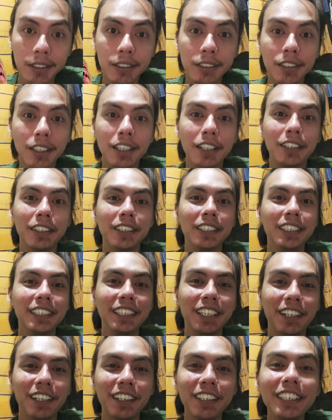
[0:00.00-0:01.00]
Mana lo?
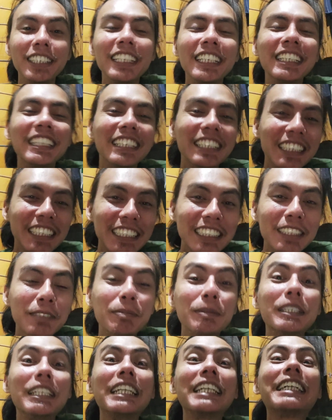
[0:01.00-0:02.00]
ya
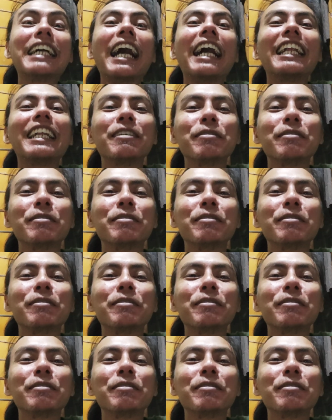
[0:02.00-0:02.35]
sebenarnya nggak